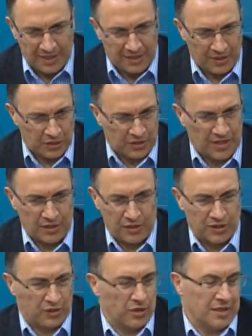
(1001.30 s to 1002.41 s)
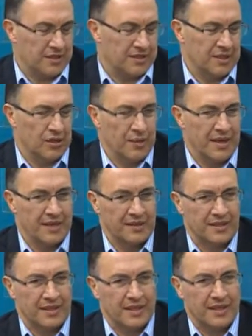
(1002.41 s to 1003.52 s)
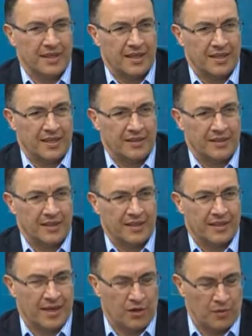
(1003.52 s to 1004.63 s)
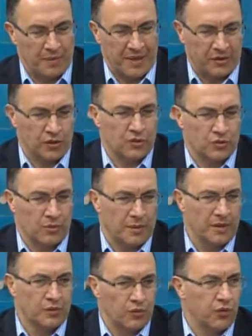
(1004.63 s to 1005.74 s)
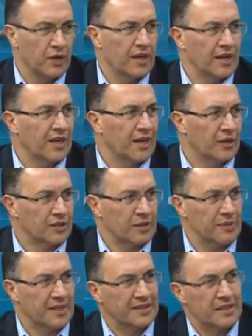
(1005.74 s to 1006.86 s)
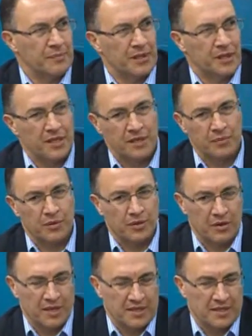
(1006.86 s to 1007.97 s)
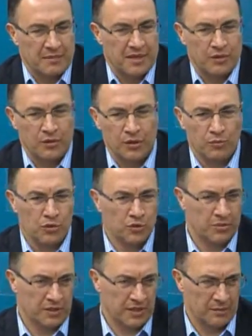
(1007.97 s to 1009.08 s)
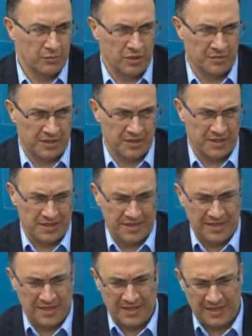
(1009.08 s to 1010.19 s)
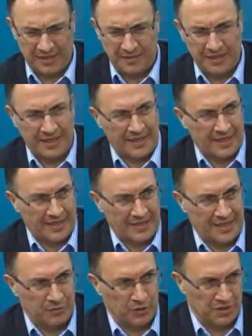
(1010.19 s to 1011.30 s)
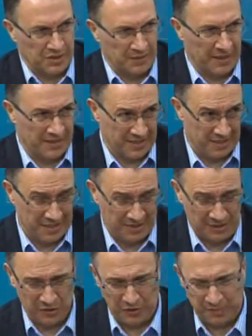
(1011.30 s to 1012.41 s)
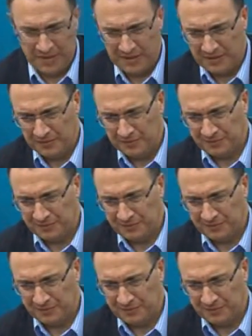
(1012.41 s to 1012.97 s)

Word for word: de los años, de todo el siglo XX, este, que compartió en su momento fue la contraparte del peronismo, ahora se había diluido mucho, pero tiene mucha presencia a nivel de alcaldías municipales en el interior del país